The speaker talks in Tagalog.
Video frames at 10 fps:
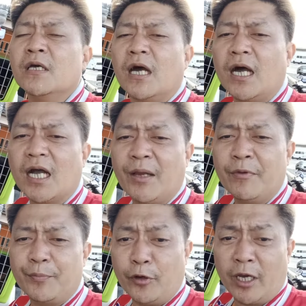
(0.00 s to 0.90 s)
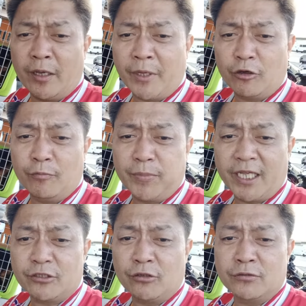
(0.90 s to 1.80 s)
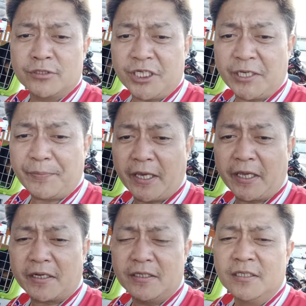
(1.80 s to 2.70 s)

Uh, kami po ay may kompletong shipper